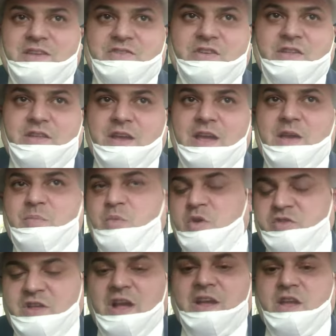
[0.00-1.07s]
City
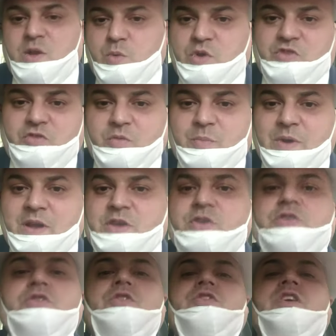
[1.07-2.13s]
Report anche in questo
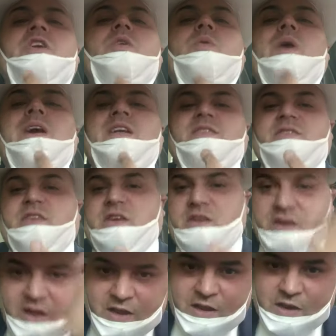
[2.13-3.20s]
periodo di
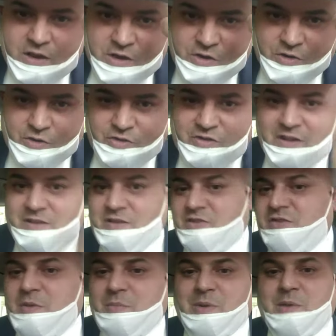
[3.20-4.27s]
quarantena, nonostante
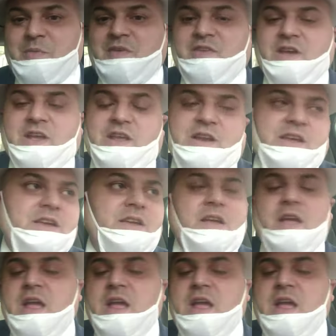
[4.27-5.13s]
sia primaverile.